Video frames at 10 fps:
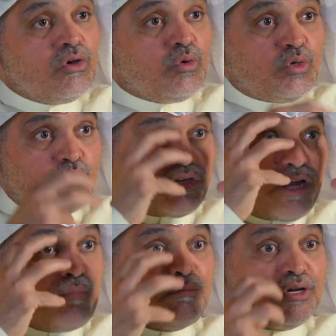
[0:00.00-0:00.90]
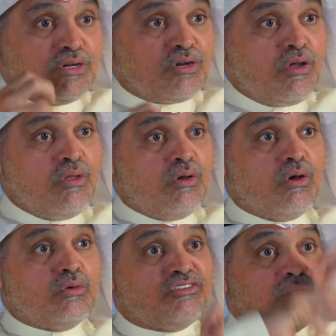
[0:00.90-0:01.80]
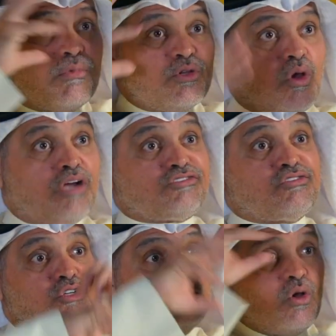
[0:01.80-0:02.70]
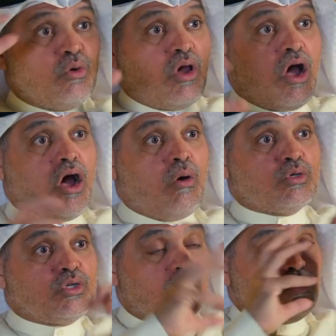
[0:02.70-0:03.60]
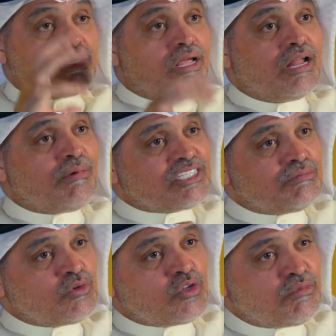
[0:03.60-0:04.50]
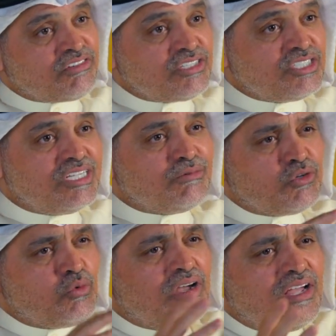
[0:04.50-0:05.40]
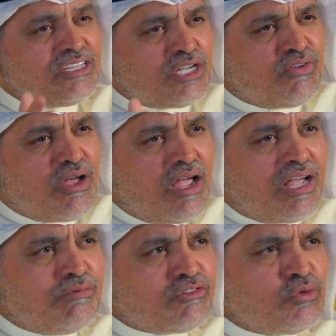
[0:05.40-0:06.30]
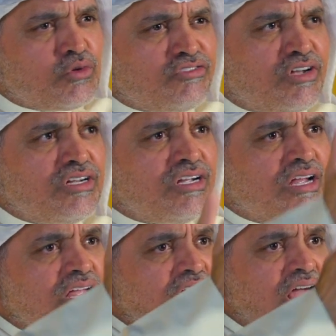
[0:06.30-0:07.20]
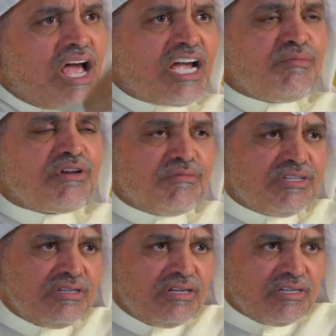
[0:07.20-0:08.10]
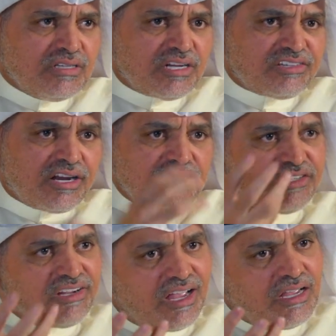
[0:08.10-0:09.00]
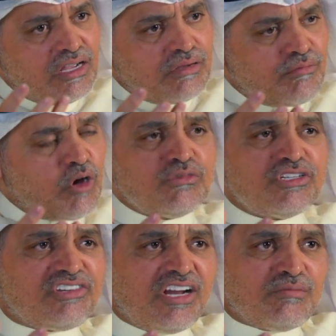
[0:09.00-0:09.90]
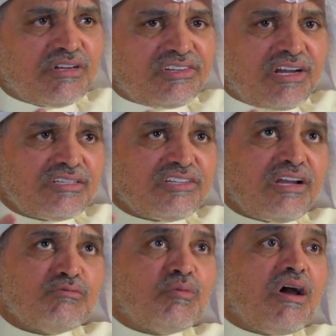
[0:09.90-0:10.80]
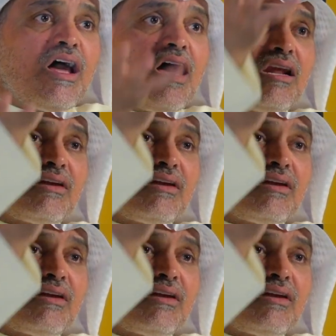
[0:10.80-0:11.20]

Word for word: وعيونه تحمر آه، ويزبد ويعصب ويهاوش ويتكلم عشان موضوع بسيط جدا بس هو تفاعل بصوره سريعه اكبر من يعني صار الجزاء ما هو من جنس العمل صار الجزاء مبالغ